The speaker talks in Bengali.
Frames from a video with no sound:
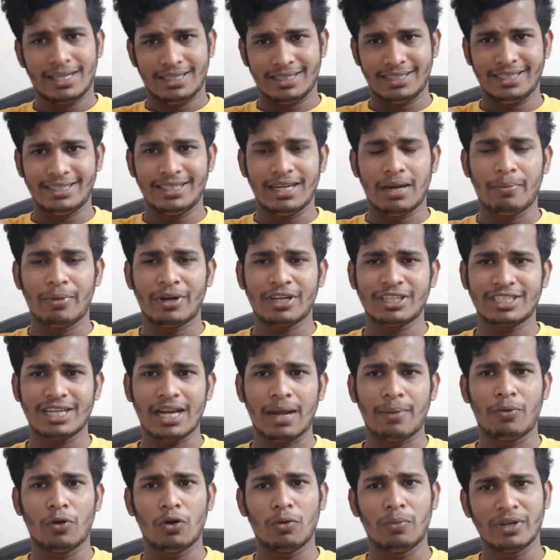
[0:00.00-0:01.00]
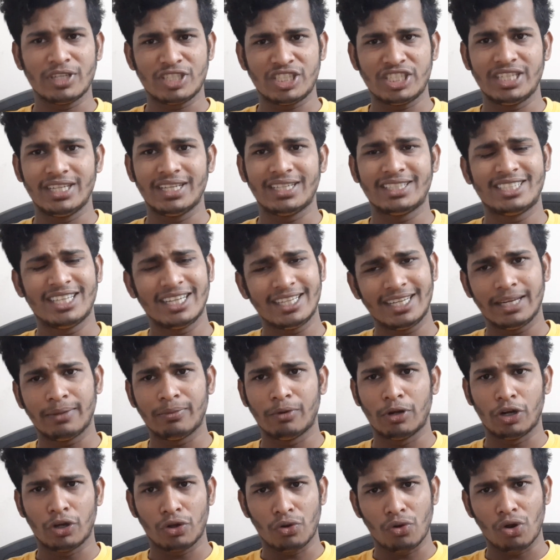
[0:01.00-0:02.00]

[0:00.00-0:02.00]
যেটা আমরা শাবল বা শিখ যেটি বলো